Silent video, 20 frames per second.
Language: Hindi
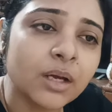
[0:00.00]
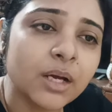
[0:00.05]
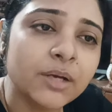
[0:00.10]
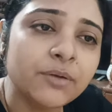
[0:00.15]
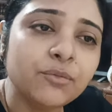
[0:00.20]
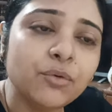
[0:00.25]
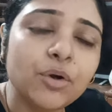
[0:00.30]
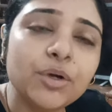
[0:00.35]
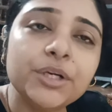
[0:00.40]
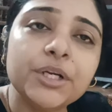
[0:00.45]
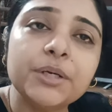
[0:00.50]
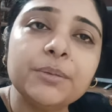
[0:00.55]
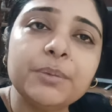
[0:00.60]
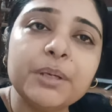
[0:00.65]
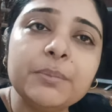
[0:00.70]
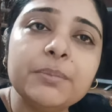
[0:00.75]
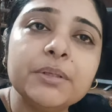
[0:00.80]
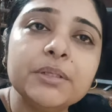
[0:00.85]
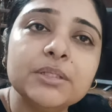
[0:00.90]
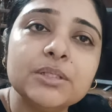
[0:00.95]
अनवांटेड
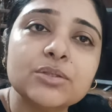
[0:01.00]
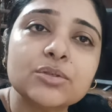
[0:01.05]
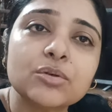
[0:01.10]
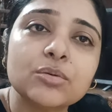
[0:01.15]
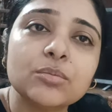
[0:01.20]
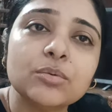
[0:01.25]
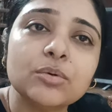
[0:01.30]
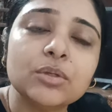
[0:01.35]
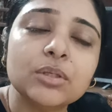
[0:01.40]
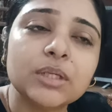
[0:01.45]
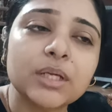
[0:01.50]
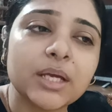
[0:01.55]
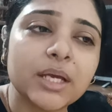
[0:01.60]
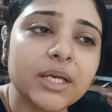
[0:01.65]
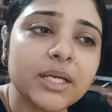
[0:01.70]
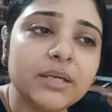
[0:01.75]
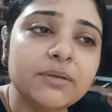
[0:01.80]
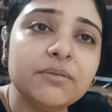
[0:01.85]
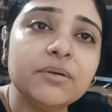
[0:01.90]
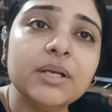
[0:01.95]
पीपल जिसको बोलते
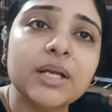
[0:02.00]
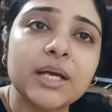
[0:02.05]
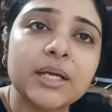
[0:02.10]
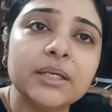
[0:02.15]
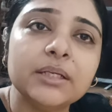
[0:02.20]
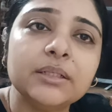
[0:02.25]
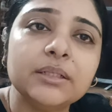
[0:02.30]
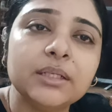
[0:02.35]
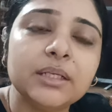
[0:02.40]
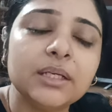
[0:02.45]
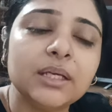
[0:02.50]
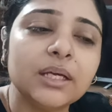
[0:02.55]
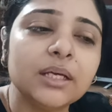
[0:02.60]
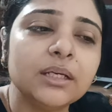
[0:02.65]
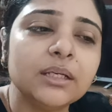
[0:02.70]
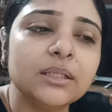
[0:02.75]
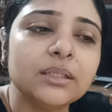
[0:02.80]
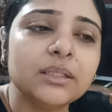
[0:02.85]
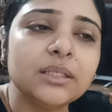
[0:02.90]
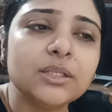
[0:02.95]
हैं ईविल आई ठीक है
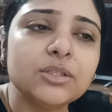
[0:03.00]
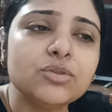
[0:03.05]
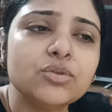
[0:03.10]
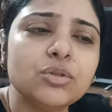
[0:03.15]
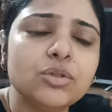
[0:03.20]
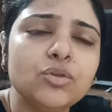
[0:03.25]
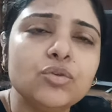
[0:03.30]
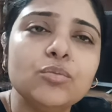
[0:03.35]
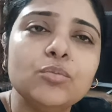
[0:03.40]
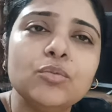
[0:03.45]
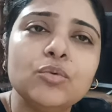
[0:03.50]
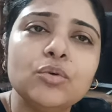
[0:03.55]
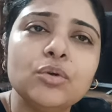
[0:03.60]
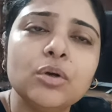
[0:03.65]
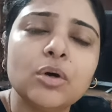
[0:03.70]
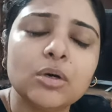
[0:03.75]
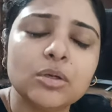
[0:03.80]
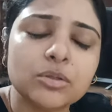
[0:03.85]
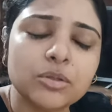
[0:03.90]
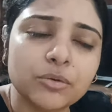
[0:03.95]
ये जो न्यू
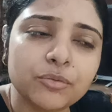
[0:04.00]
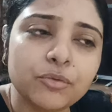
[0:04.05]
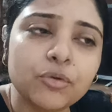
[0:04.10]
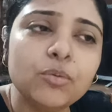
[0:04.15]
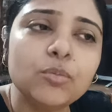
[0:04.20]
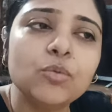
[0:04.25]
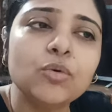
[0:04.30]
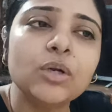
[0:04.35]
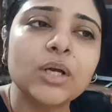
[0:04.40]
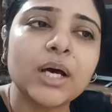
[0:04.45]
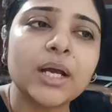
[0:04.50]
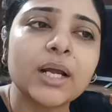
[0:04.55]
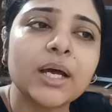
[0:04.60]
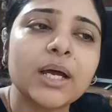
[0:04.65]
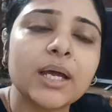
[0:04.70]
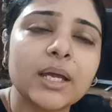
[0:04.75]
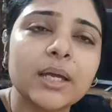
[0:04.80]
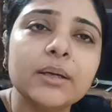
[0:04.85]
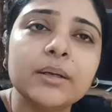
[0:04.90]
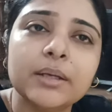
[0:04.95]
मून और जो फुल मून आ
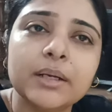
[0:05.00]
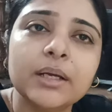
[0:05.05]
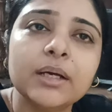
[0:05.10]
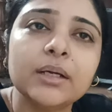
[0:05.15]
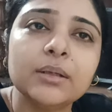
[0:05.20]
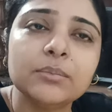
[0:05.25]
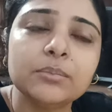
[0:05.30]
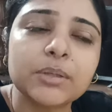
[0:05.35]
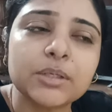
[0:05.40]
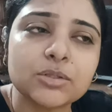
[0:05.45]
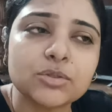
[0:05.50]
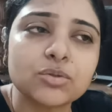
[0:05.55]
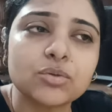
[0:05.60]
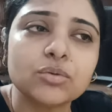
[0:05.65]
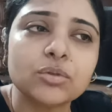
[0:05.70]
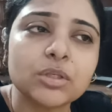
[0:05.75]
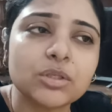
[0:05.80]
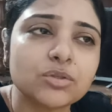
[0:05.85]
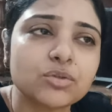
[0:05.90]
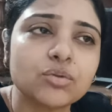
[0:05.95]
रहा है है ना
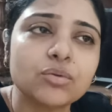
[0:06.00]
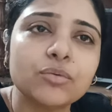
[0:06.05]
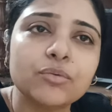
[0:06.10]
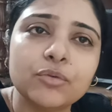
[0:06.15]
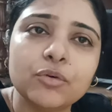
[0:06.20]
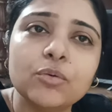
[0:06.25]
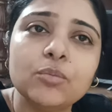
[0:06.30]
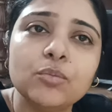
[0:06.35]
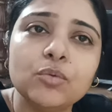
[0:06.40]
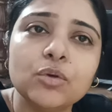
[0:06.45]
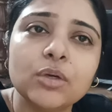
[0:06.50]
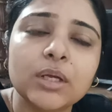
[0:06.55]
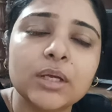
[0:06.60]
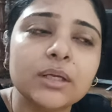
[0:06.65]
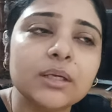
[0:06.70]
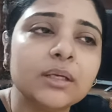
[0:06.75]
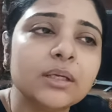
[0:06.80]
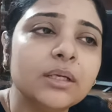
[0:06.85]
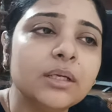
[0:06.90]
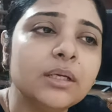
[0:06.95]
परसों तरसों फुल मून
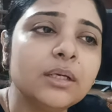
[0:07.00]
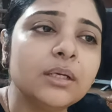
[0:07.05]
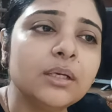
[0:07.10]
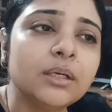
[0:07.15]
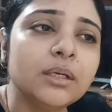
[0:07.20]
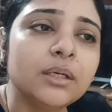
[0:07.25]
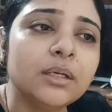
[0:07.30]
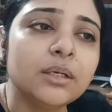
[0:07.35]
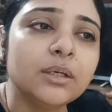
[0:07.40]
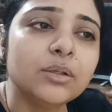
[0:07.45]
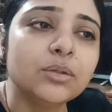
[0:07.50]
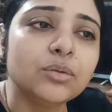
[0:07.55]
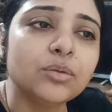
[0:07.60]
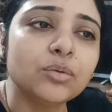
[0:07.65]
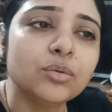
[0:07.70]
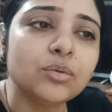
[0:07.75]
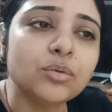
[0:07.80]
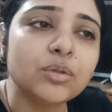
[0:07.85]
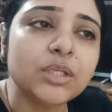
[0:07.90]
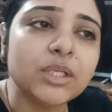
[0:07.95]
है
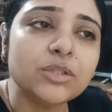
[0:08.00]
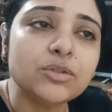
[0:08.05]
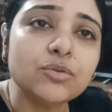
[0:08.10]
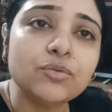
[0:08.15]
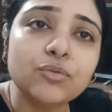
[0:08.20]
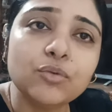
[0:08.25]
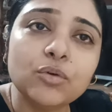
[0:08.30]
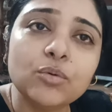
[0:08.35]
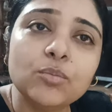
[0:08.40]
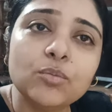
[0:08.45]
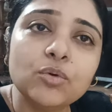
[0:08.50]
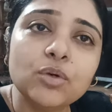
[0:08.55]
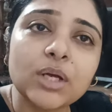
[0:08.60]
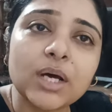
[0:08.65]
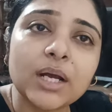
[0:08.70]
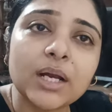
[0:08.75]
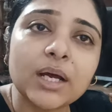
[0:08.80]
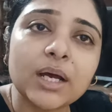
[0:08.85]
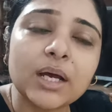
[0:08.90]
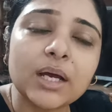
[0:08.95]
तो ये जो फुल मून
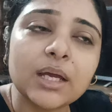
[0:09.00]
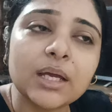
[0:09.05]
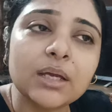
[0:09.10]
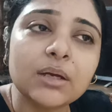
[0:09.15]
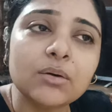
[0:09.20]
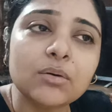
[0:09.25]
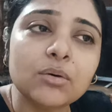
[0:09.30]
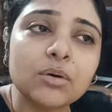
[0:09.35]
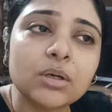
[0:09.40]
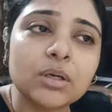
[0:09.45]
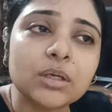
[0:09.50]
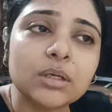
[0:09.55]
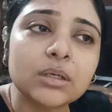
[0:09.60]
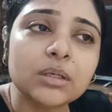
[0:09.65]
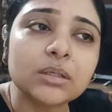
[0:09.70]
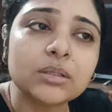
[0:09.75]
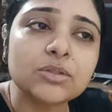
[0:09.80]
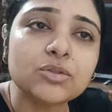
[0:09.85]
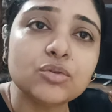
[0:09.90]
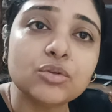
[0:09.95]
आ रहा है और
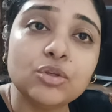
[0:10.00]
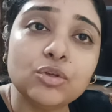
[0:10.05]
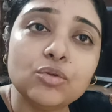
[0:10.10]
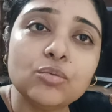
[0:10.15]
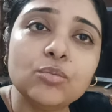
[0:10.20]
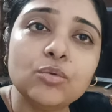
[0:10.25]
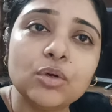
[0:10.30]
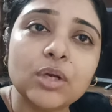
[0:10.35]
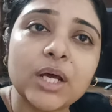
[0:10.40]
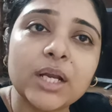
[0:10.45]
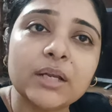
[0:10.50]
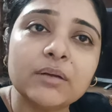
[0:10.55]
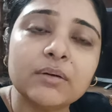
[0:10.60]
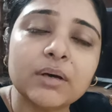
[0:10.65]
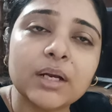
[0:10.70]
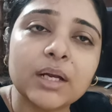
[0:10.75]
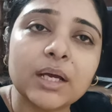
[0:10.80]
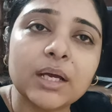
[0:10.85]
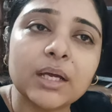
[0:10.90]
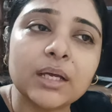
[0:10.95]
जो न्यू मून आने
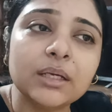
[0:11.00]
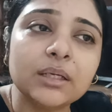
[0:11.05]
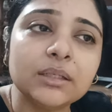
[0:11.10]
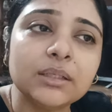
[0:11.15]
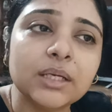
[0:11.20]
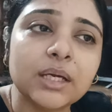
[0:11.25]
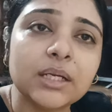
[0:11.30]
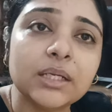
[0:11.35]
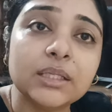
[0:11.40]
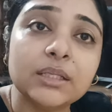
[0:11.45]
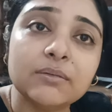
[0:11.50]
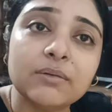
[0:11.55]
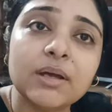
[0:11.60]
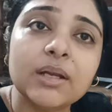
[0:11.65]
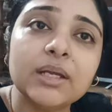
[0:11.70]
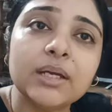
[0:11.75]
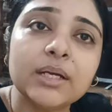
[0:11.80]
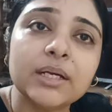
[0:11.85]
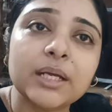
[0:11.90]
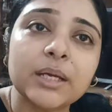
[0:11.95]
वाला है यानी
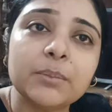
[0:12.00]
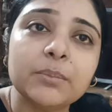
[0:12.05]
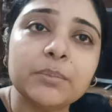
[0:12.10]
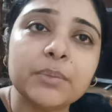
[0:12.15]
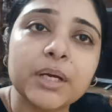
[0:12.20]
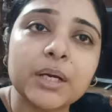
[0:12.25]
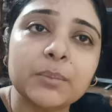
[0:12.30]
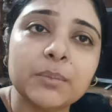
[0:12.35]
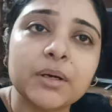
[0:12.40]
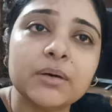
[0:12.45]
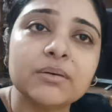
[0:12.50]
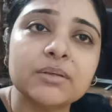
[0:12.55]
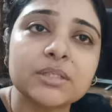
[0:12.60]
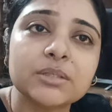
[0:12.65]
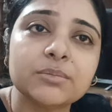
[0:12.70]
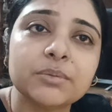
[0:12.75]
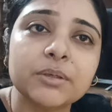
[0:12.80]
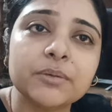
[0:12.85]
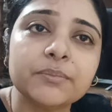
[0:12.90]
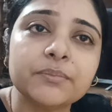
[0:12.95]
दिवाली के टाइम पे
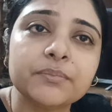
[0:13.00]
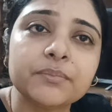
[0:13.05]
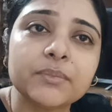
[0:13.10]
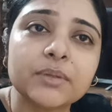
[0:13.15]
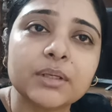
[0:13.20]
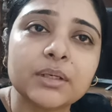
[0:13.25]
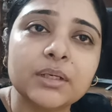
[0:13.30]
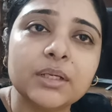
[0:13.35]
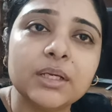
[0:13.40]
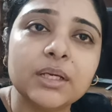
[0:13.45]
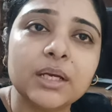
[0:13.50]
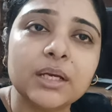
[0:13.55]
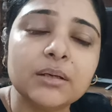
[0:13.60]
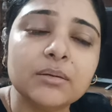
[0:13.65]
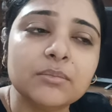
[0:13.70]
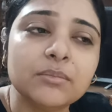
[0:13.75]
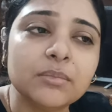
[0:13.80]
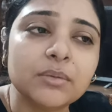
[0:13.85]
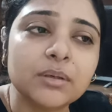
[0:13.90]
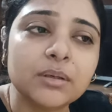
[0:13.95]
अमावस पे ठीक है
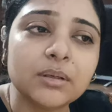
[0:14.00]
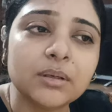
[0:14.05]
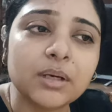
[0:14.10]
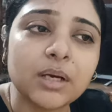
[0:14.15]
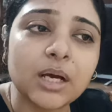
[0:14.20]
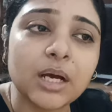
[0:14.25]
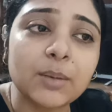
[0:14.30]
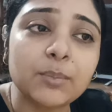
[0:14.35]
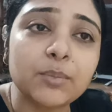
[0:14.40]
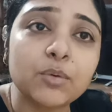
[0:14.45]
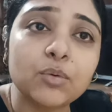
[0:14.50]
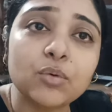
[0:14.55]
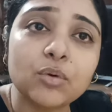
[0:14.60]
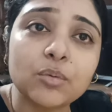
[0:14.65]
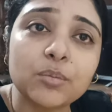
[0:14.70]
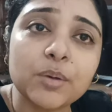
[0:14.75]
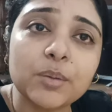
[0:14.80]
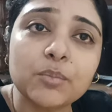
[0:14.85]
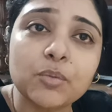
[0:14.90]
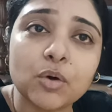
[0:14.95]
आप
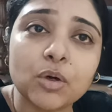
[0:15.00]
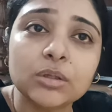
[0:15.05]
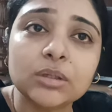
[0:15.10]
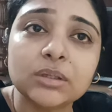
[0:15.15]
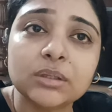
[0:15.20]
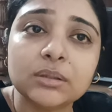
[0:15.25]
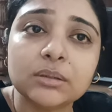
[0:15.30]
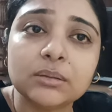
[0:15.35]
लोगों पे बहुत